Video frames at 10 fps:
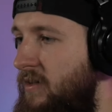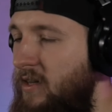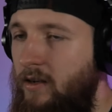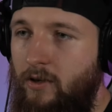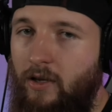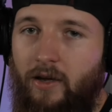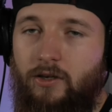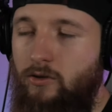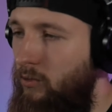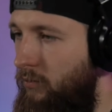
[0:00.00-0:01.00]
serwer
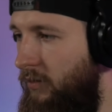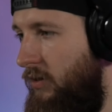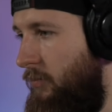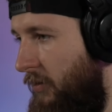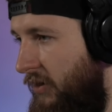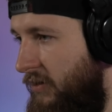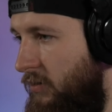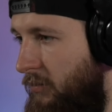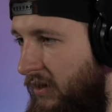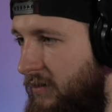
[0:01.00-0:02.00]
jakiś, no to wtedy pobieracie
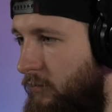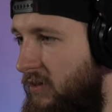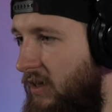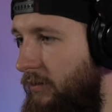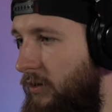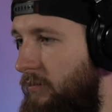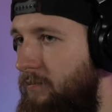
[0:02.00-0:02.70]
sobie na swój serwer.